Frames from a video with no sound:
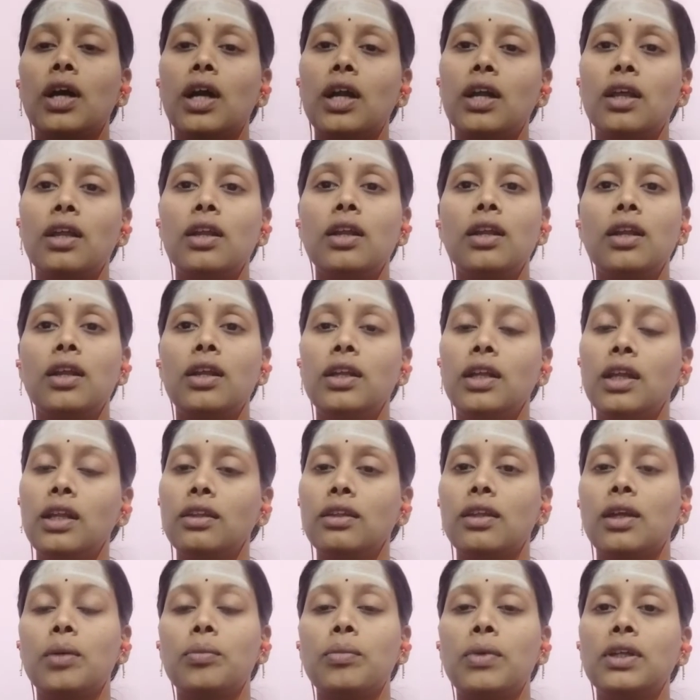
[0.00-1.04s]
கடலில்
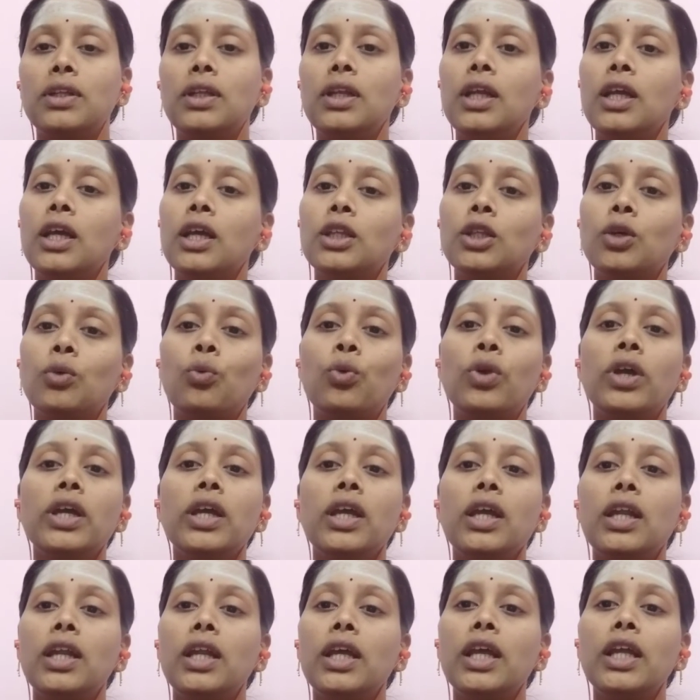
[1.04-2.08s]
நீந்துற மாதிரி அந்த
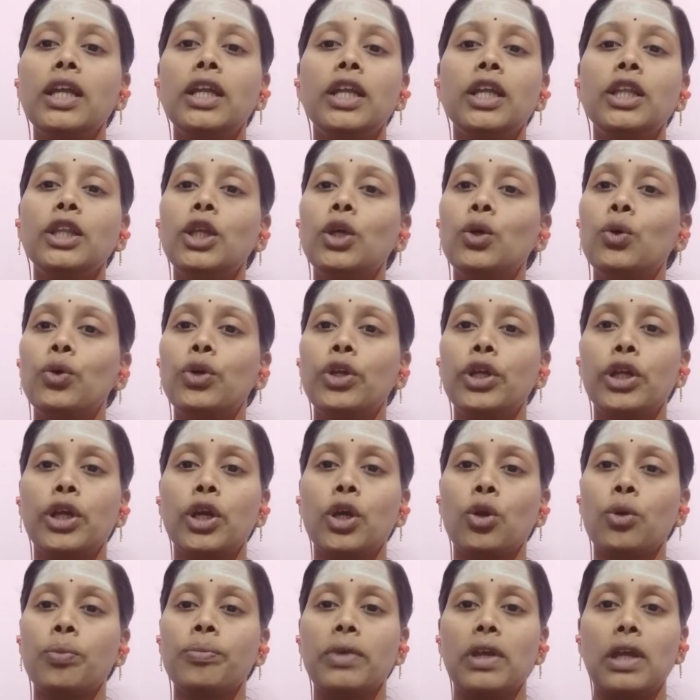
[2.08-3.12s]
உலகிலேயே நீந்தி
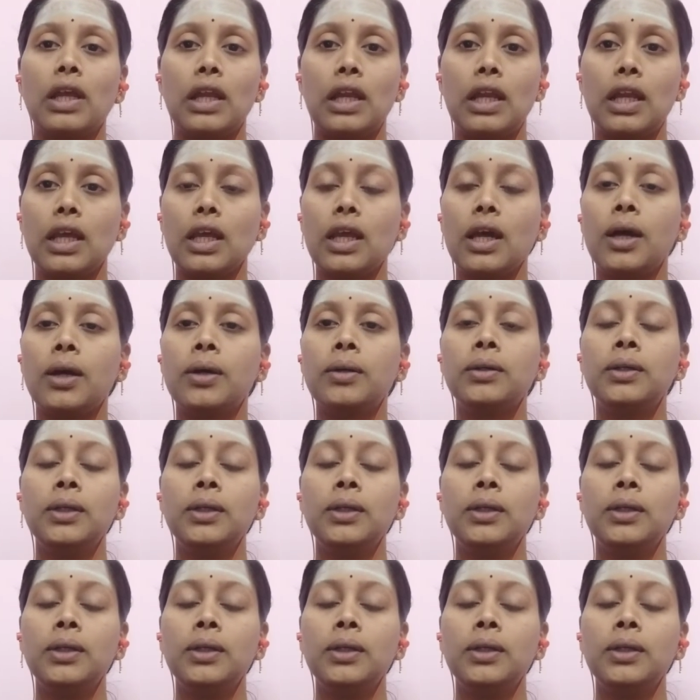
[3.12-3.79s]
கொண்டிருக்கிறோம் இல்லையா